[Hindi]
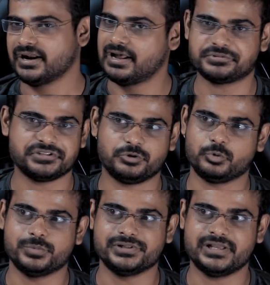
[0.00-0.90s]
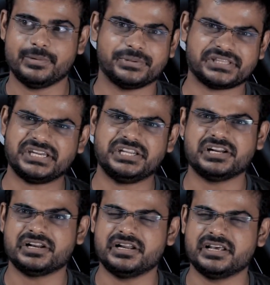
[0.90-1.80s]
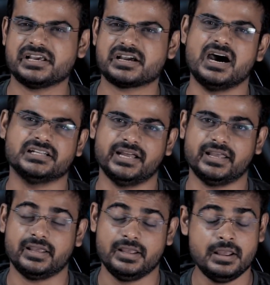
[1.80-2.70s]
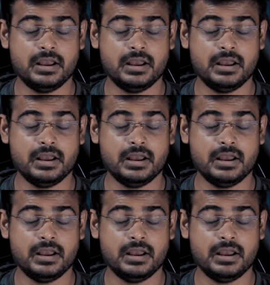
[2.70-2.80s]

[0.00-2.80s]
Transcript: आराम से देखने को मिलती है पता नहीं ये लेके कहाँ जाएंगे